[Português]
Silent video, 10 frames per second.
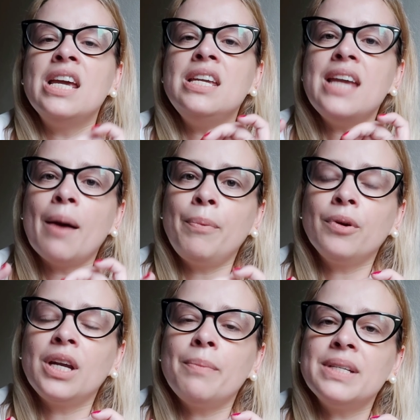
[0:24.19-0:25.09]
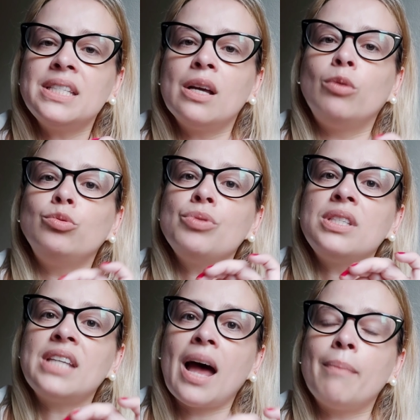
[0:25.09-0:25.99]
e a programação no
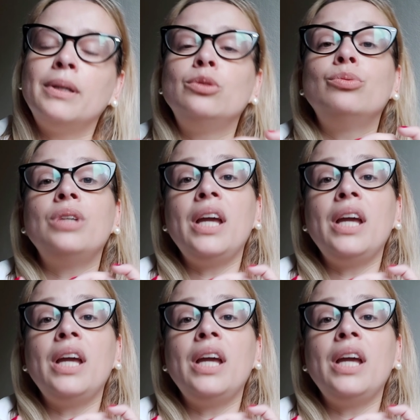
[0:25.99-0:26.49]
sábado